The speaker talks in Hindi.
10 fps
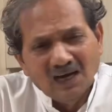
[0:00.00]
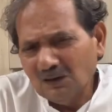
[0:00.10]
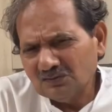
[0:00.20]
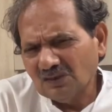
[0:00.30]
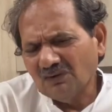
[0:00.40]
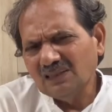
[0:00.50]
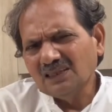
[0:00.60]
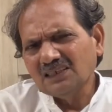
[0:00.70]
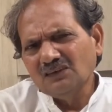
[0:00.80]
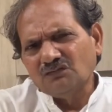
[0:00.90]
और सवाल
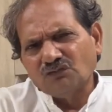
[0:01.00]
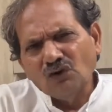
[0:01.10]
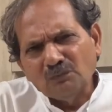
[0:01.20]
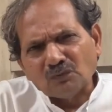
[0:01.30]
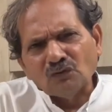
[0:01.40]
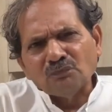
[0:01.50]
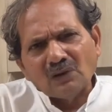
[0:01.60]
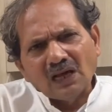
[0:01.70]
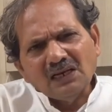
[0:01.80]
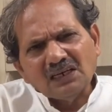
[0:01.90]
था कि फुल प्रूफ
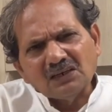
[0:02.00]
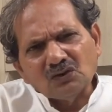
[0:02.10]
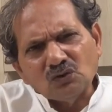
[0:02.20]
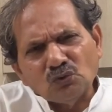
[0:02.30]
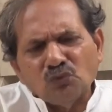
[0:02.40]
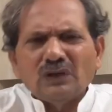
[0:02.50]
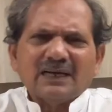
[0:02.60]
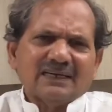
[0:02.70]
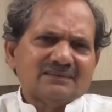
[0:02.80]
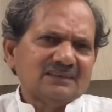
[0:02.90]
प्लान ढूंढा
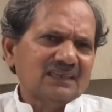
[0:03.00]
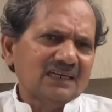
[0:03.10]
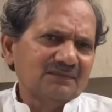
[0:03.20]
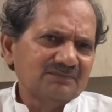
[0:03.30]
कैसे जाए